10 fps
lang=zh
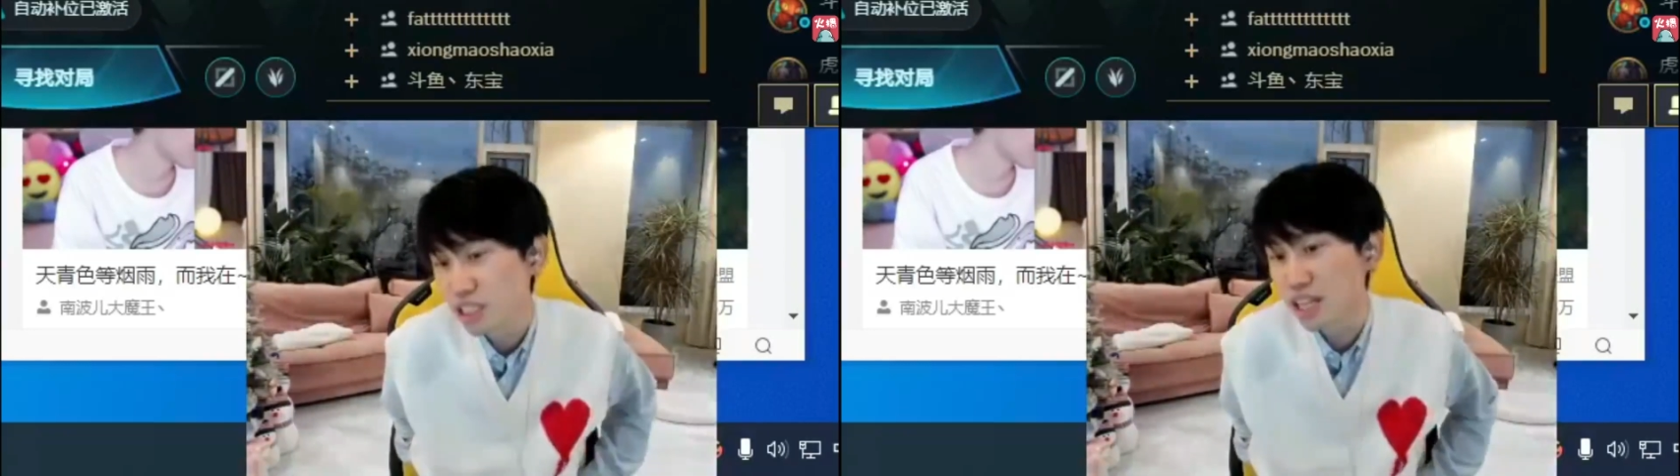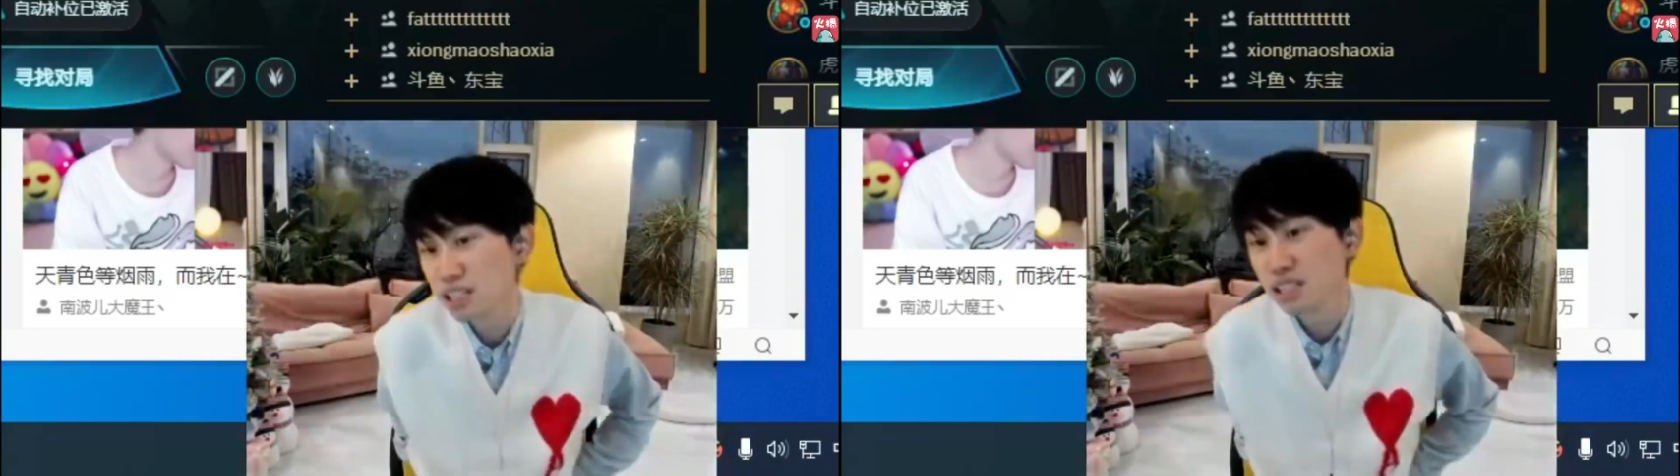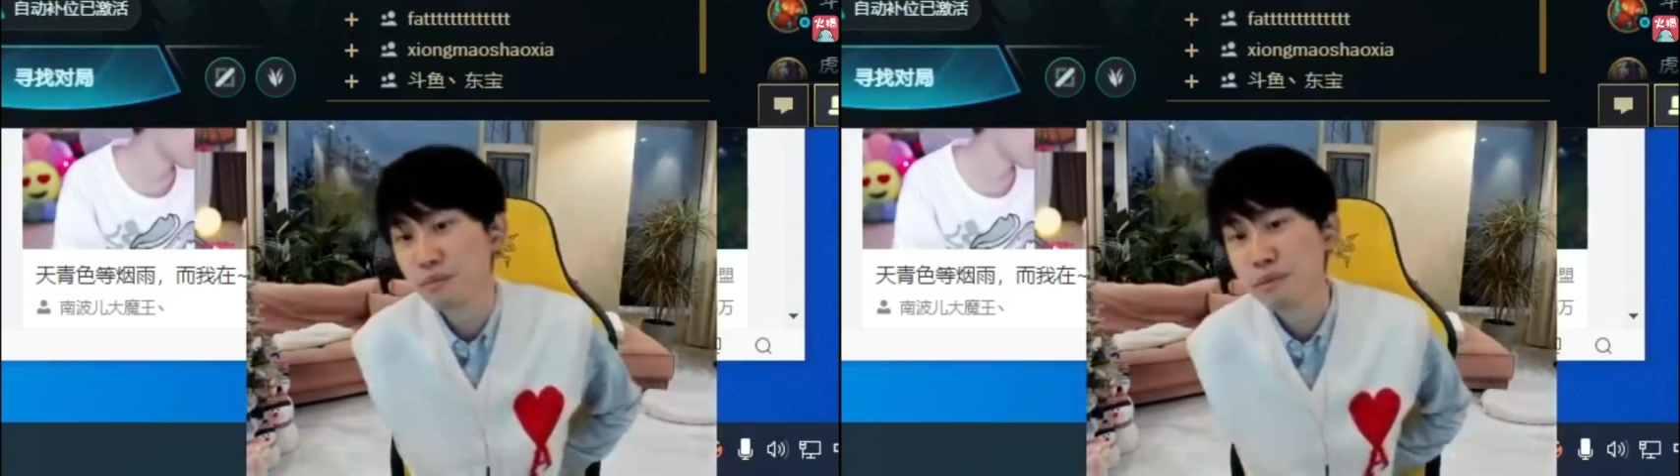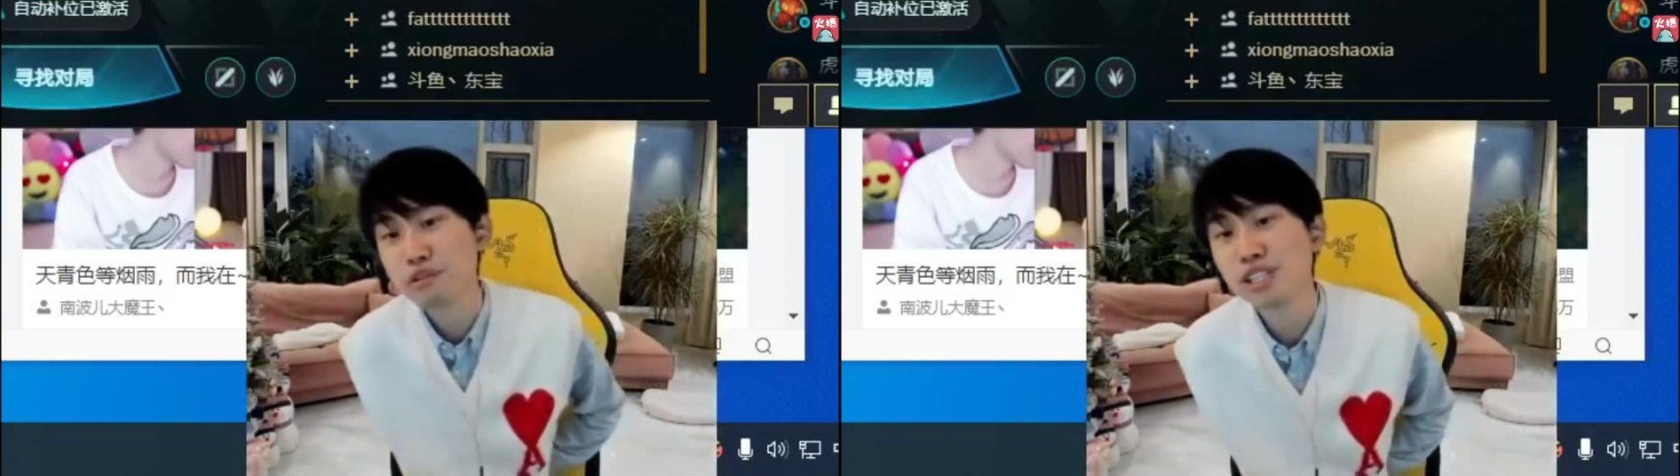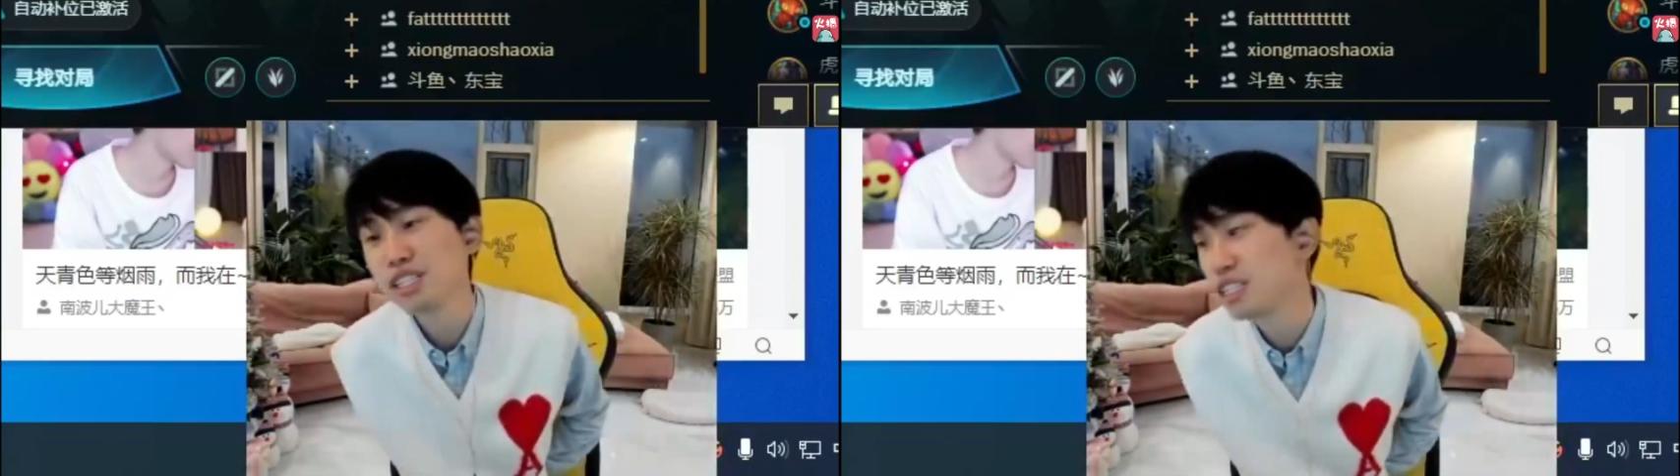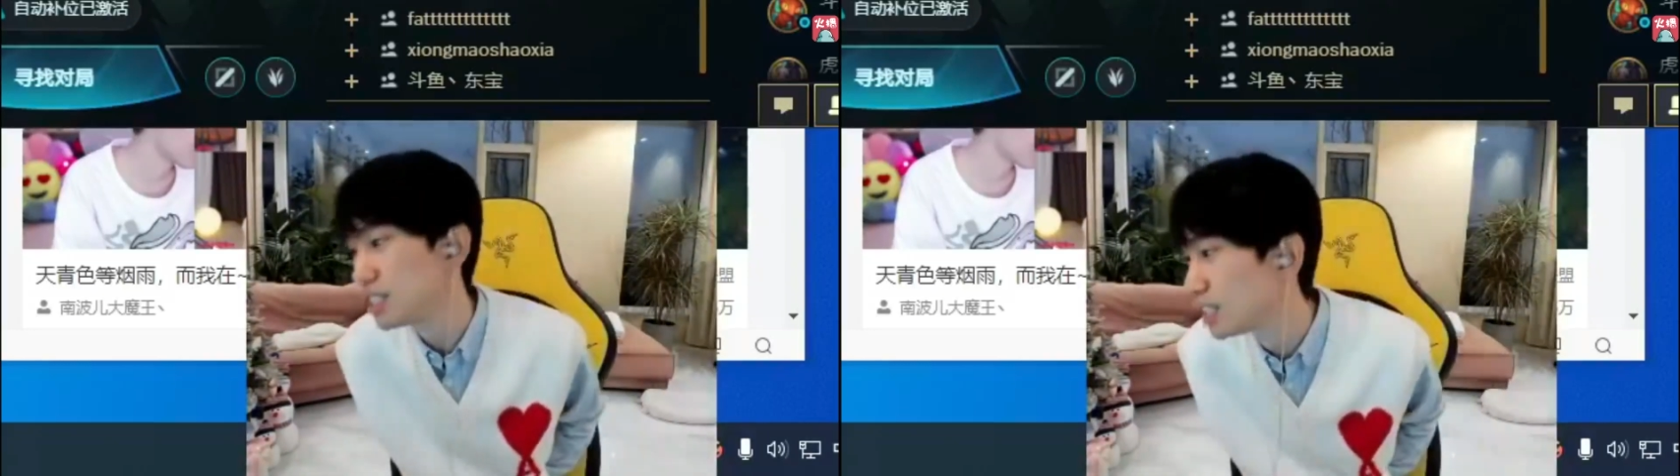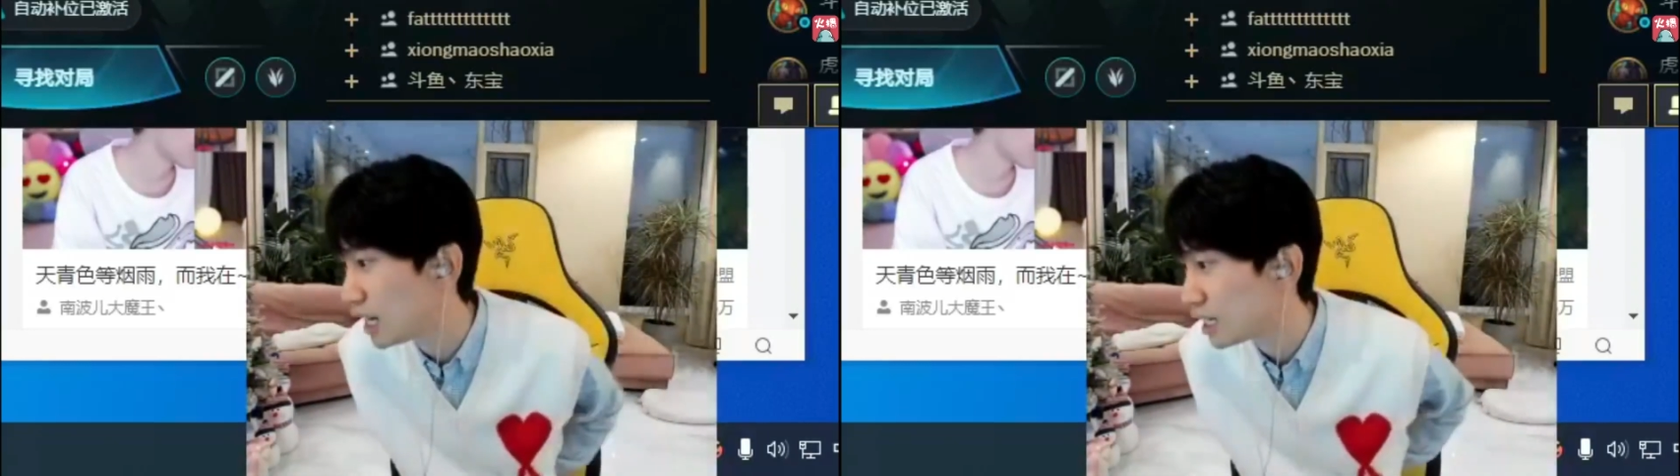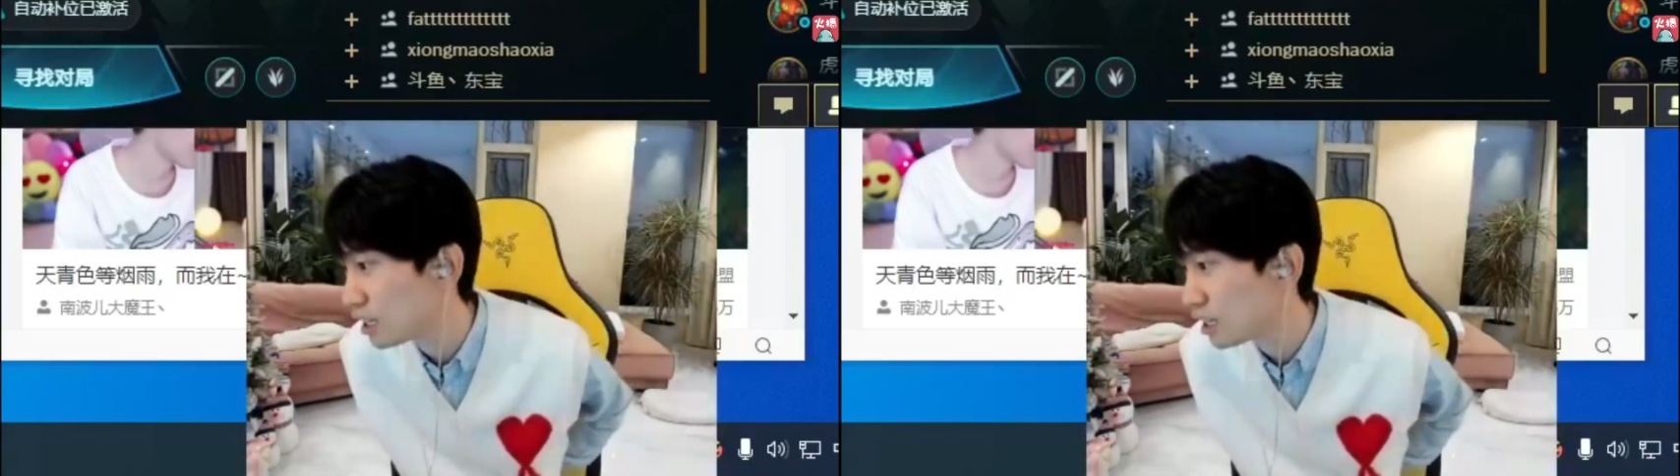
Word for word: 现在自己也没有信心啊，